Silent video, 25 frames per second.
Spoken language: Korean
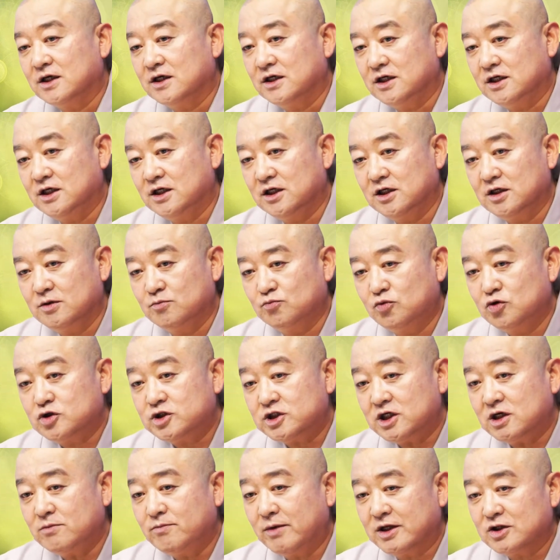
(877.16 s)
이
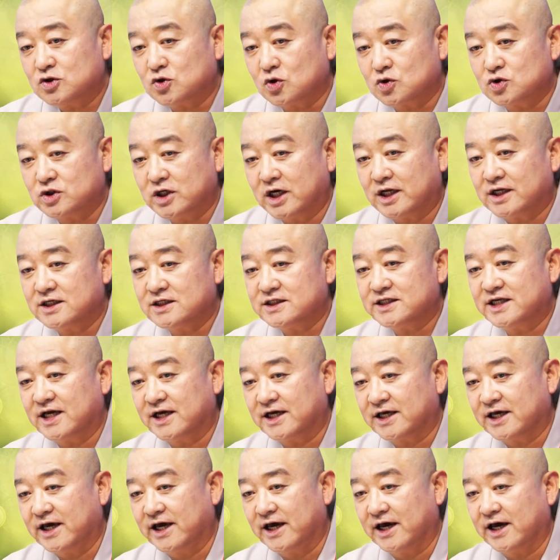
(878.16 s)
물질만 존재하는
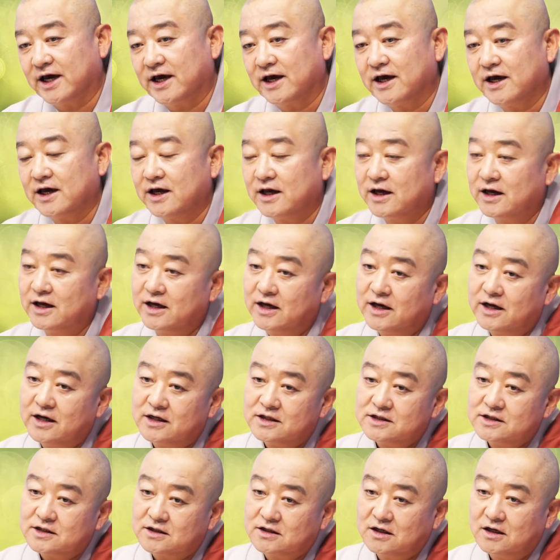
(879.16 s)
세계,
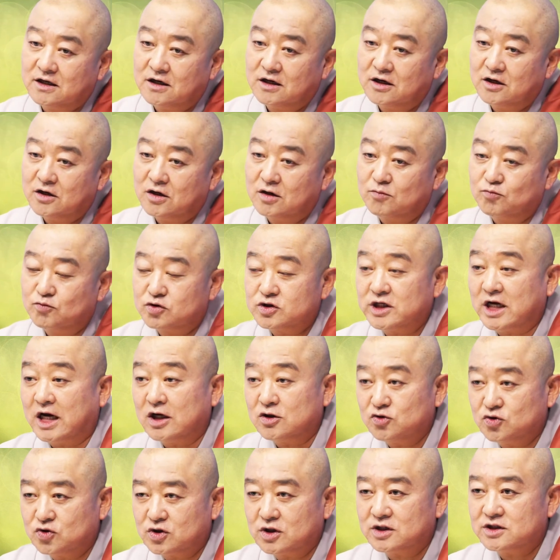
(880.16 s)
그
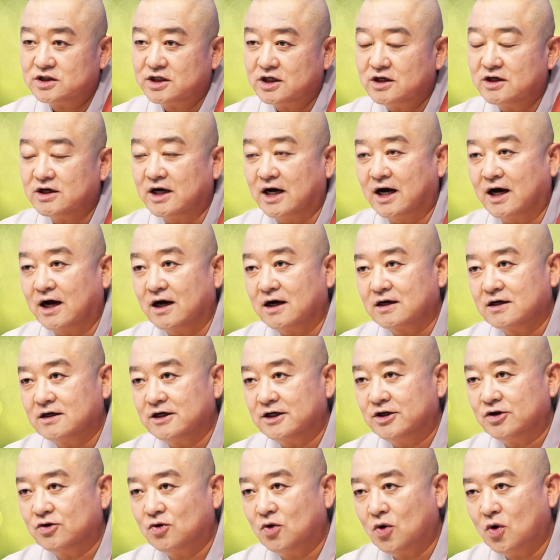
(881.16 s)
무상 유전천과
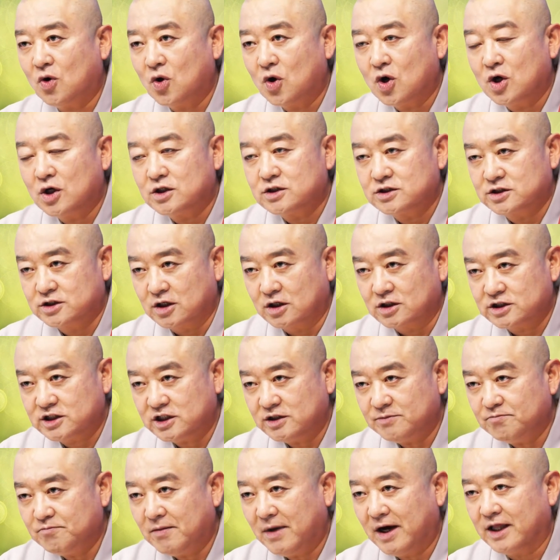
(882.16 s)
그리고
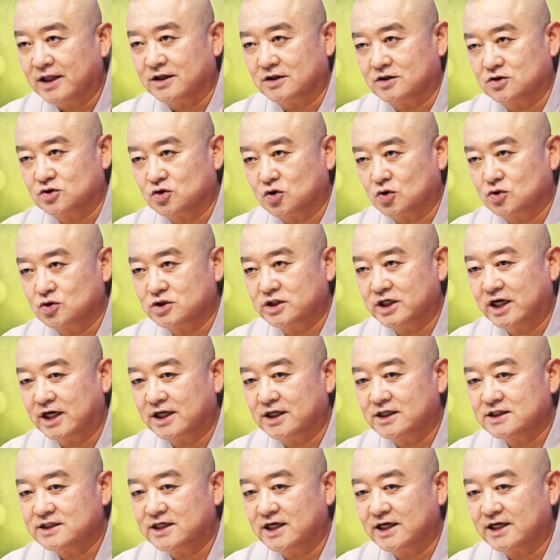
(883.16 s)
정신만
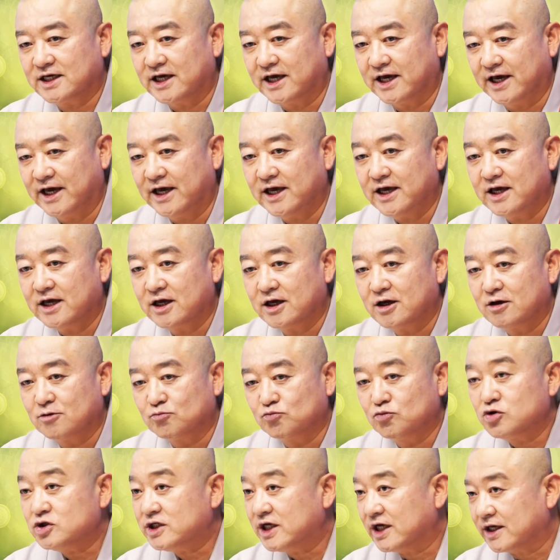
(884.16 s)
존재하는 세계,
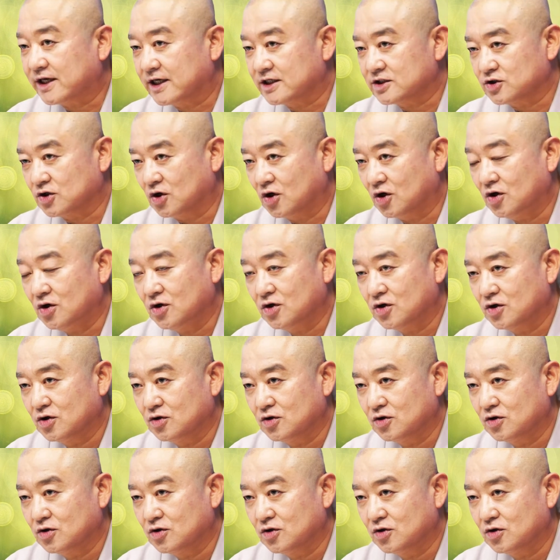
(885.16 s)
무색계죠.